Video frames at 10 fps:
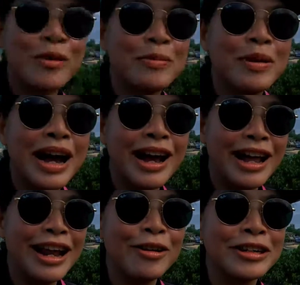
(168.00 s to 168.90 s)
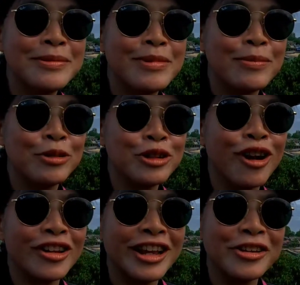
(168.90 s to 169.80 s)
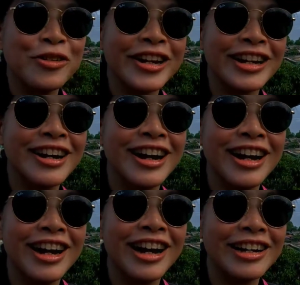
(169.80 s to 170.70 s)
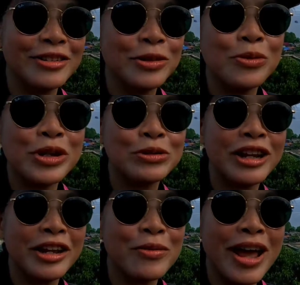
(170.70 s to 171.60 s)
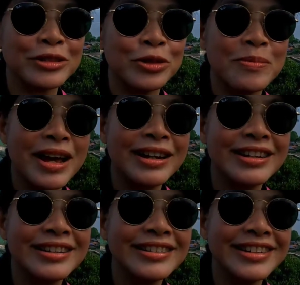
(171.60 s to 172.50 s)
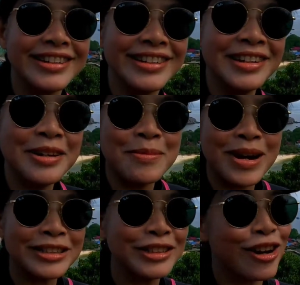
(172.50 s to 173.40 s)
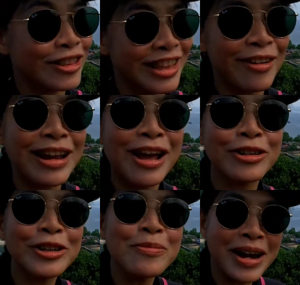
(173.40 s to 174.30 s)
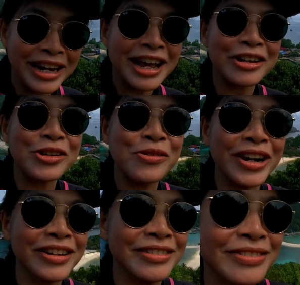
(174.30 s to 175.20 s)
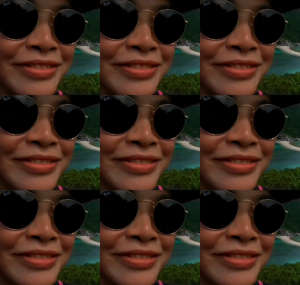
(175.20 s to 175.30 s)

ทัวร์พาเราขึ้นมาบนเกาะนางยวนนะคะ ดูวิวทะเลแหวกสวยมากเลย มาถึงเกาะเต่าแล้วก็ต้องมานางยวน